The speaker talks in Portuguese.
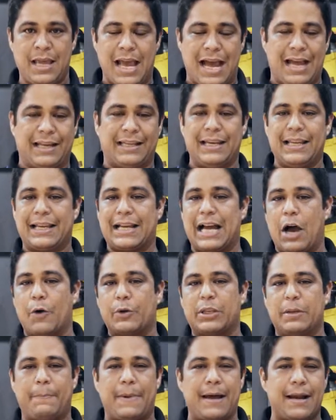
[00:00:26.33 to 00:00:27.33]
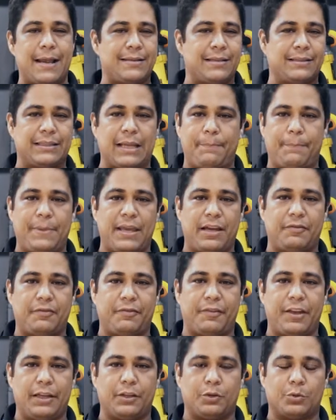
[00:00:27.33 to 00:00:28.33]
aquele carro que parece estar tá
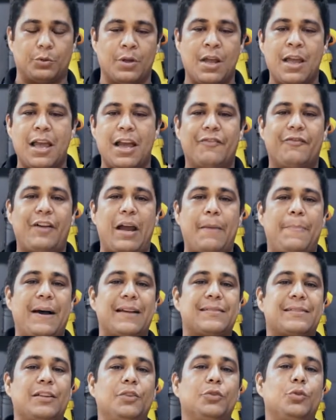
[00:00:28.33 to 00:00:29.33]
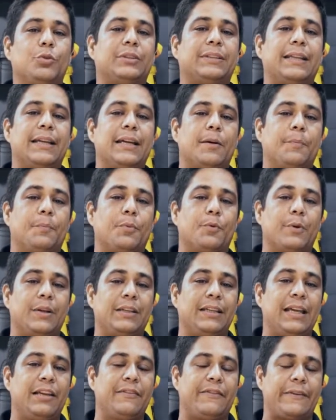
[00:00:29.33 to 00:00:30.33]
perfeito vai passando o tempo
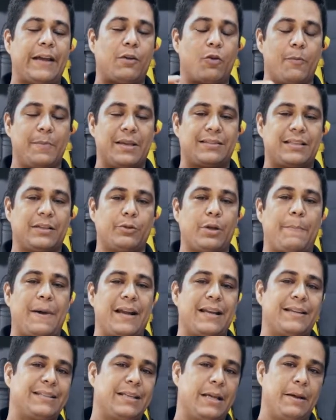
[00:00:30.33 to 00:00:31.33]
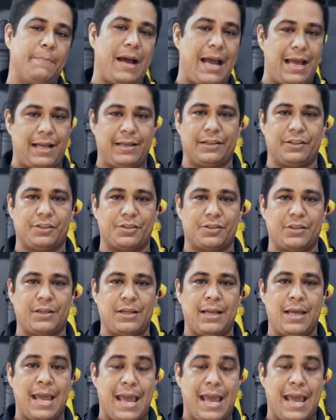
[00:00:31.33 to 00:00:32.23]
e ele vai começando a aparecer marcas?